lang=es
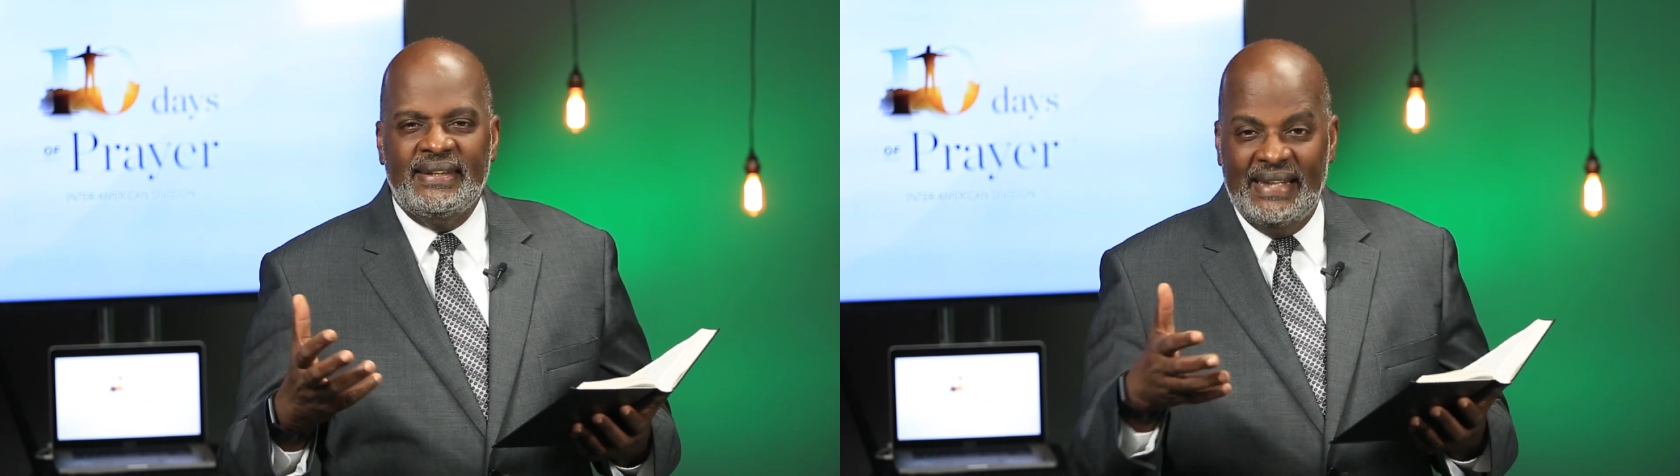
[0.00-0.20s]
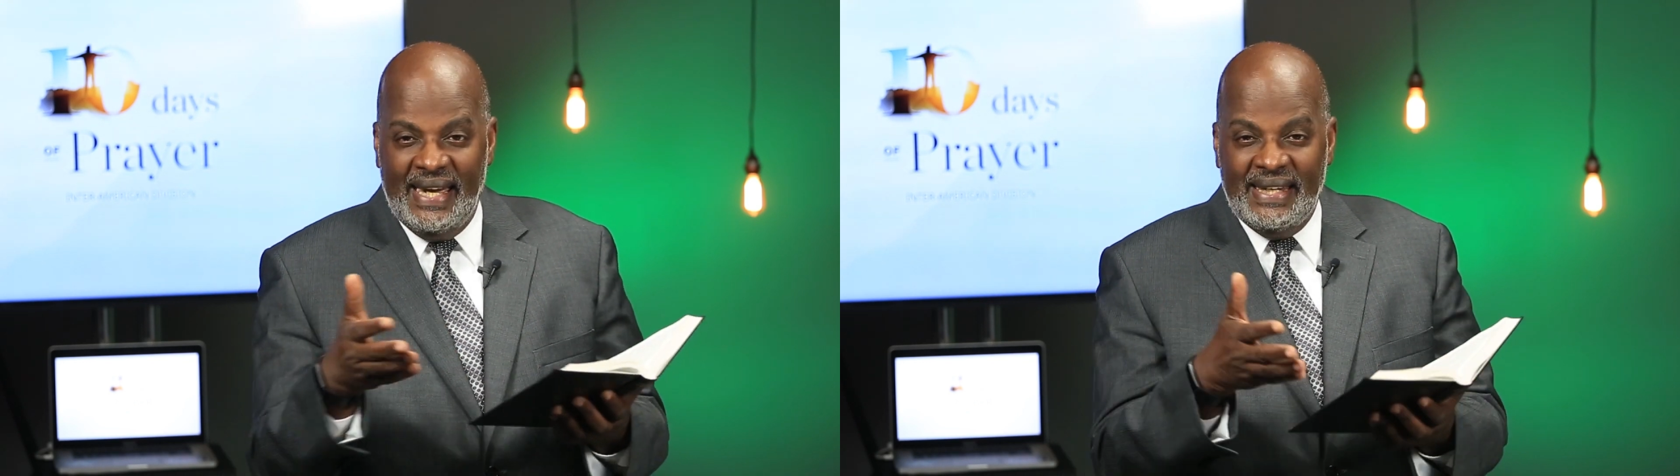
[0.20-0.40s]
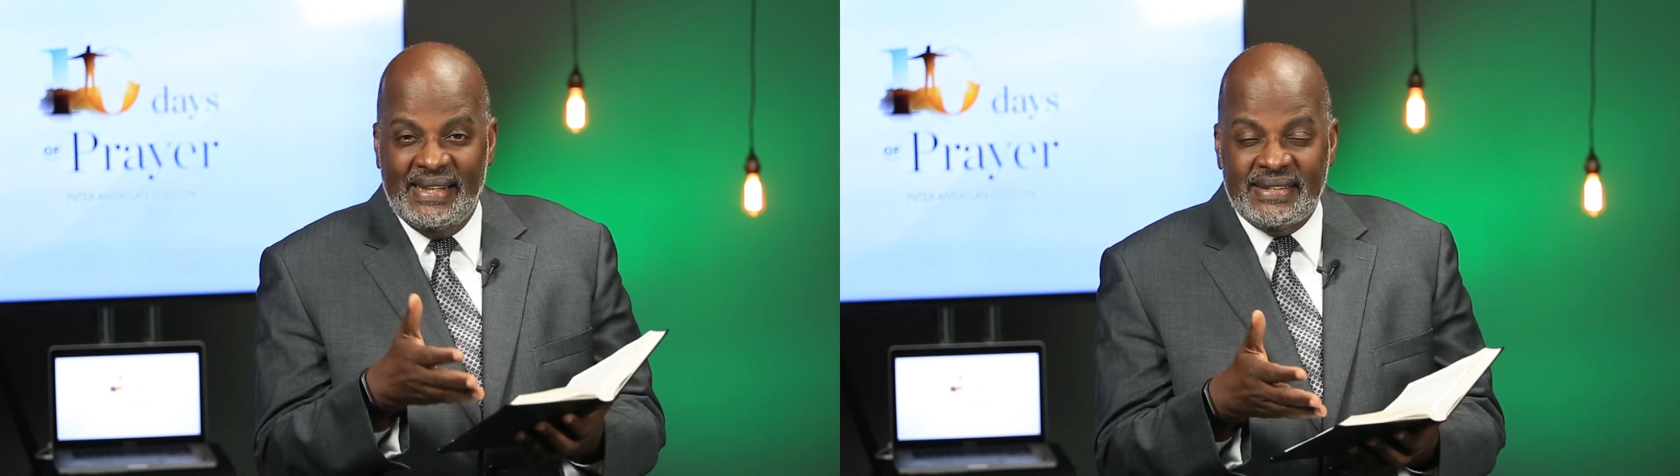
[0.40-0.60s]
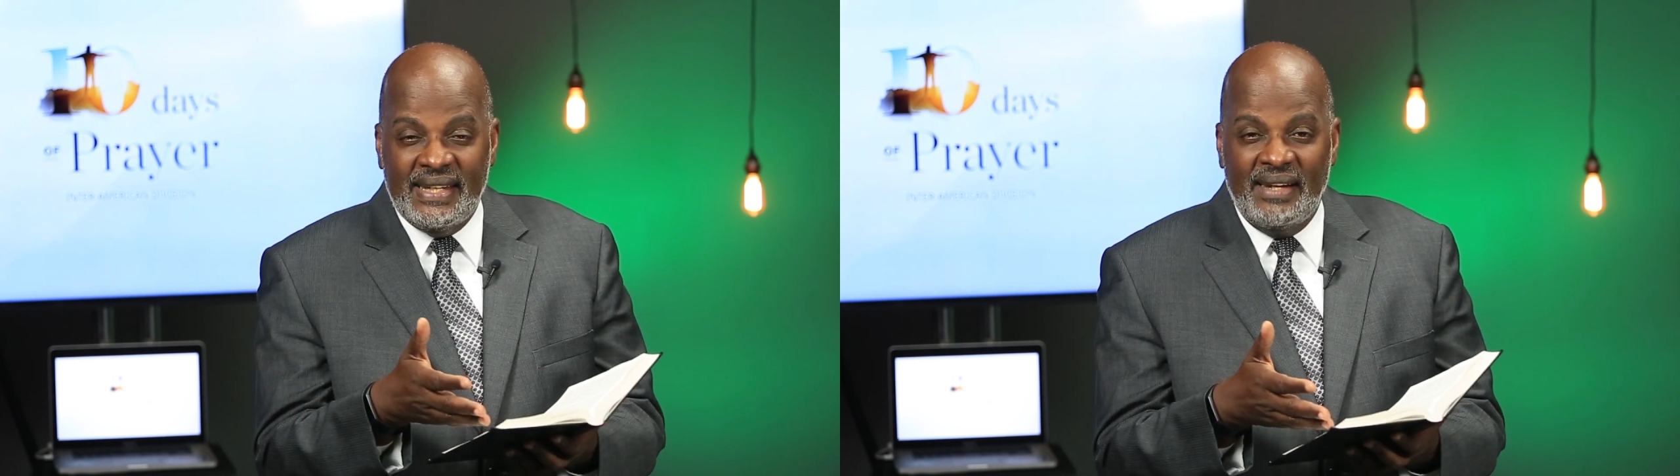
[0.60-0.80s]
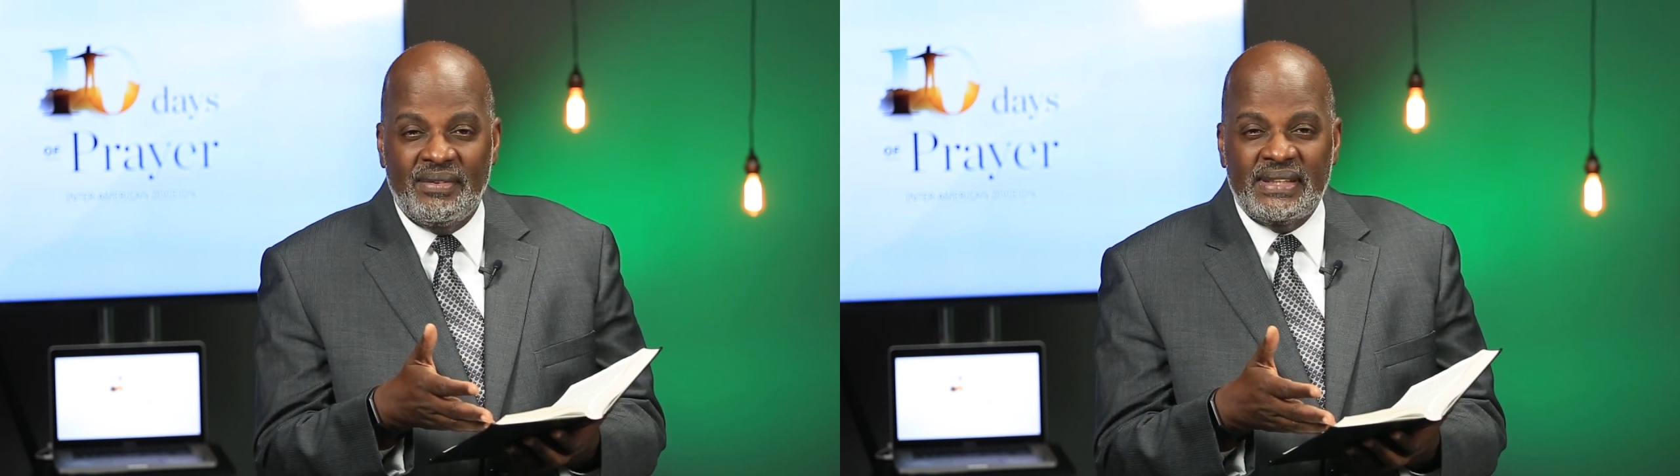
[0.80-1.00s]
de la
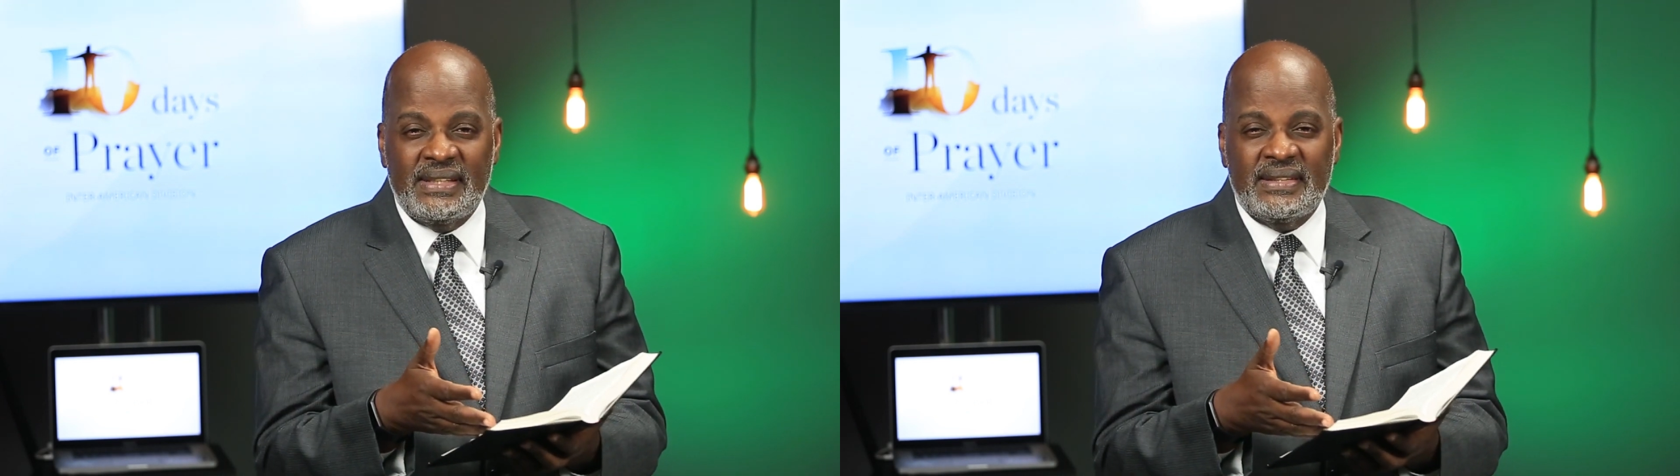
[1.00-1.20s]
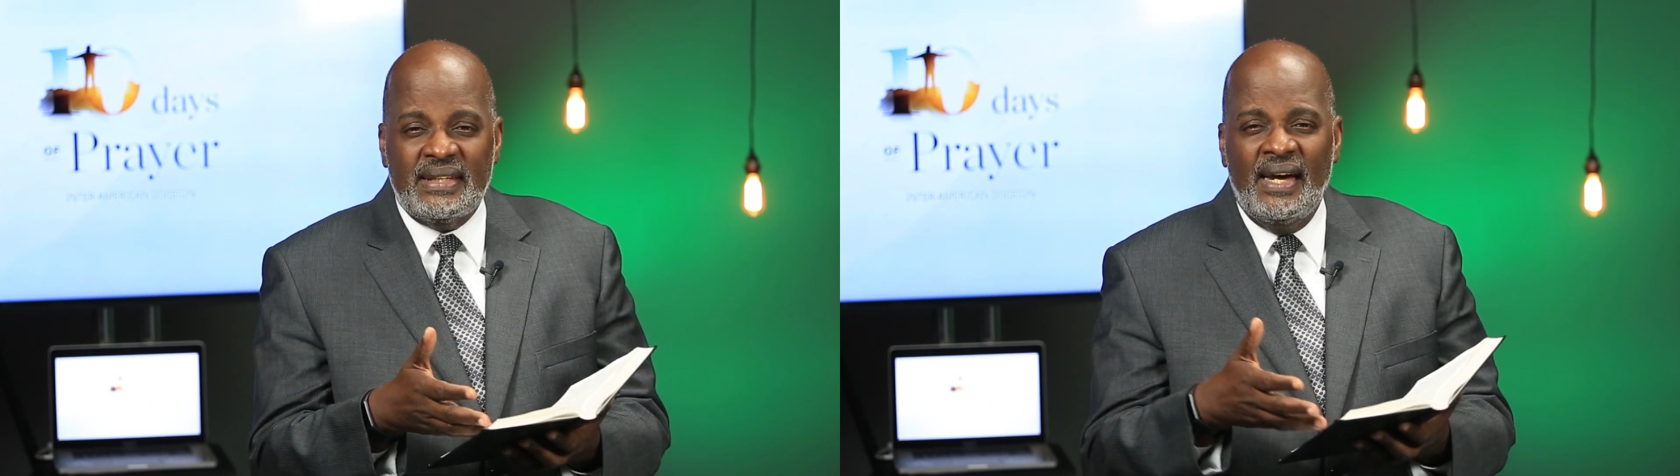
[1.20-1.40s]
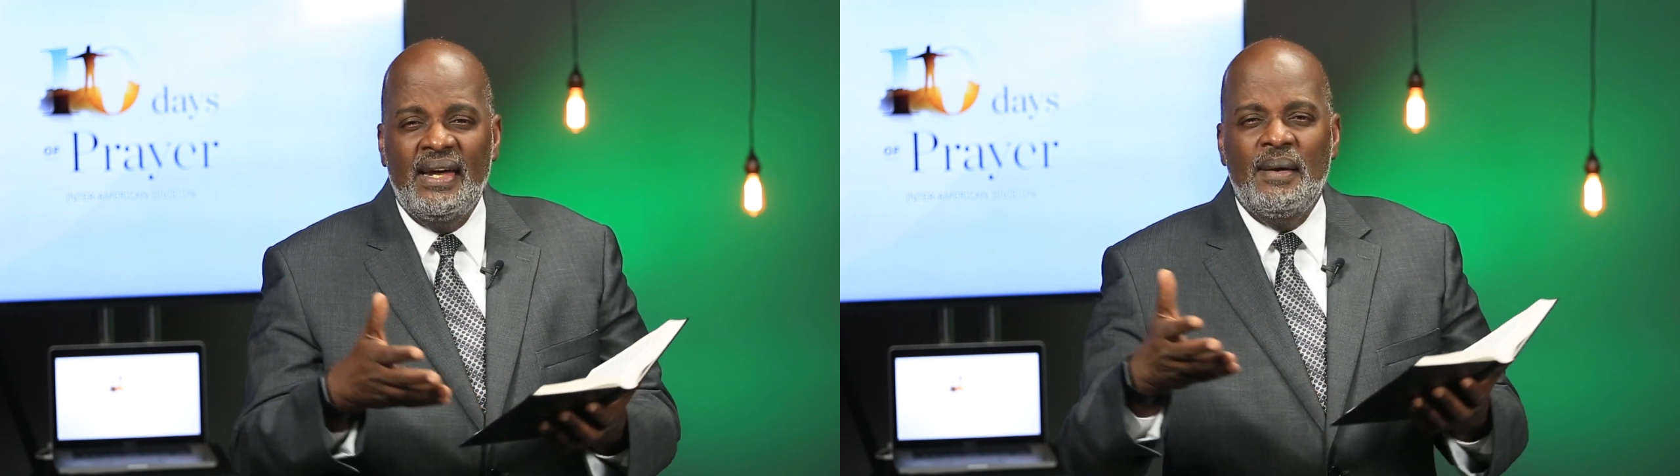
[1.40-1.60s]
iglesia adventista,